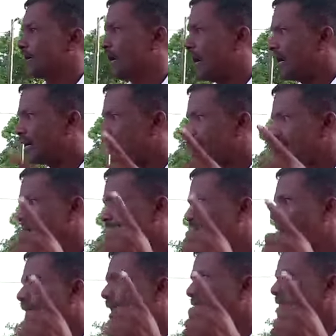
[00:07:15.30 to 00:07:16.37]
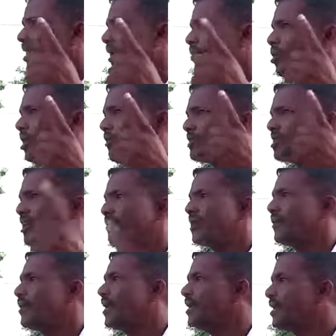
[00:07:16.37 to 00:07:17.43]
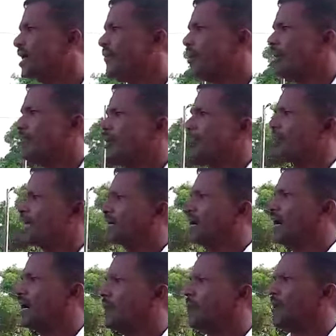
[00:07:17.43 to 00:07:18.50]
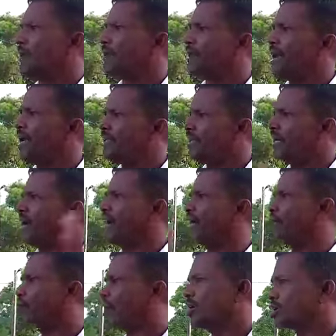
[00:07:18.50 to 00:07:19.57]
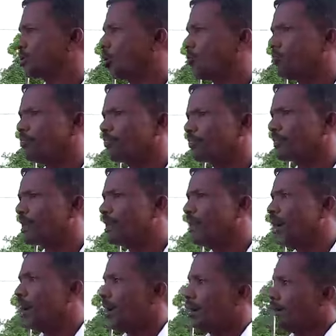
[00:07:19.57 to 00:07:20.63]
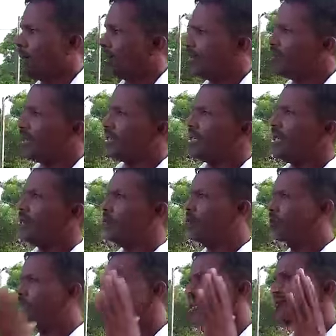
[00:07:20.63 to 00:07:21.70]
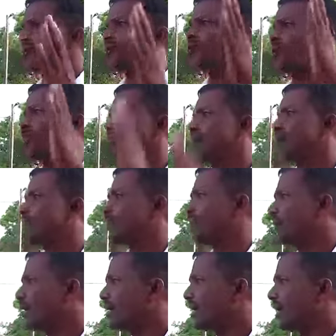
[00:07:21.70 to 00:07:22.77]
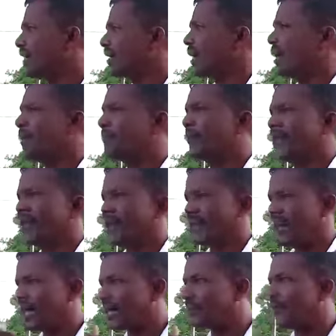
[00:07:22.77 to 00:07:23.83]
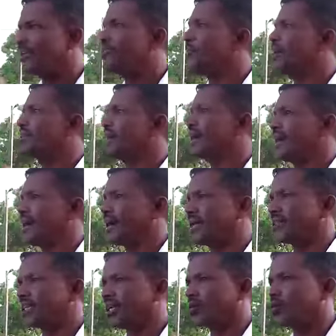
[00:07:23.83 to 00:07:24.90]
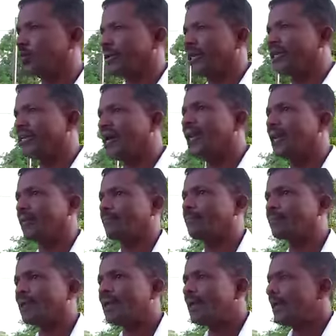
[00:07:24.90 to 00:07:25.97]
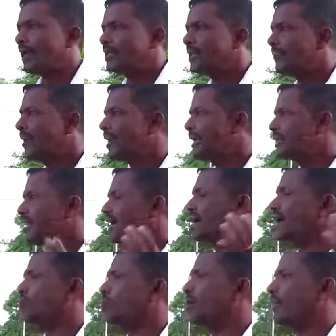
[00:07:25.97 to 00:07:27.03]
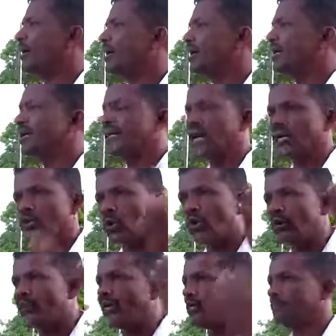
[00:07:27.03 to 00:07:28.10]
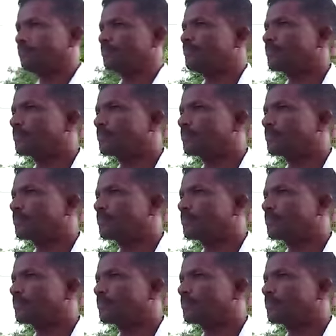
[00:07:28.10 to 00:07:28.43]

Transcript: நாங்கள் இந்த மாகாணத்திலே முதலமைச்சர் பதவியை எடுக்க வேண்டும் என்பதற்காக பல பிரயாத்தனங்களை முன்னெடுத்தோம் பரவாயில்லை ஒரு சிங்களர் கூட வந்தாலும் பரவாயில்லை என்ற அடிப்படையில் நாங்கள் பேச்சுவார்த்தைகளை நடத்தியிருந்தோம் ஏனென்றால் இந்த விடயத்தை எங்களுடைய மக்களுக்கு நாங்கள் சொல்ல வேண்டும்